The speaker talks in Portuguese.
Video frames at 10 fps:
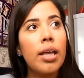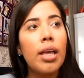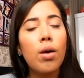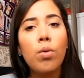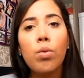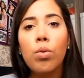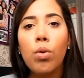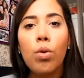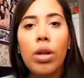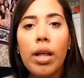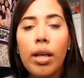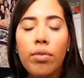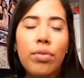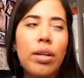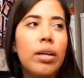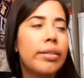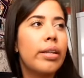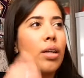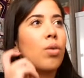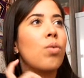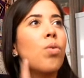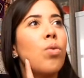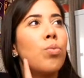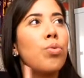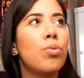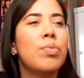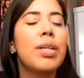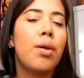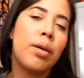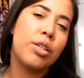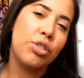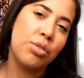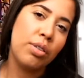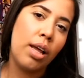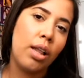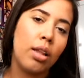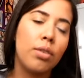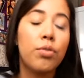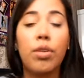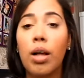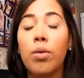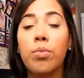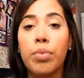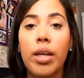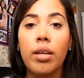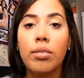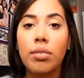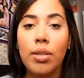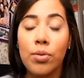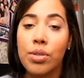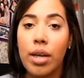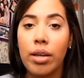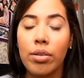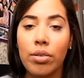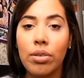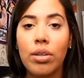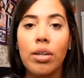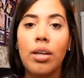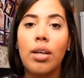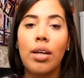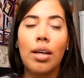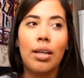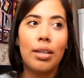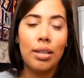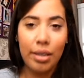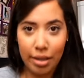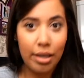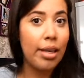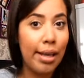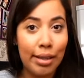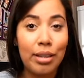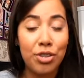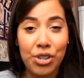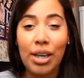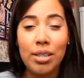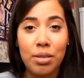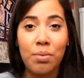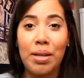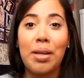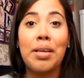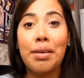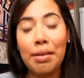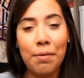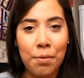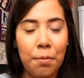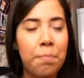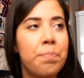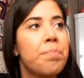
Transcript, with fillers: E eu olhei e falei, ah, será que eu compro? Será que eu acredito nela? Fui lá, comprei, deu certo. E ela tinha razão, era incrível.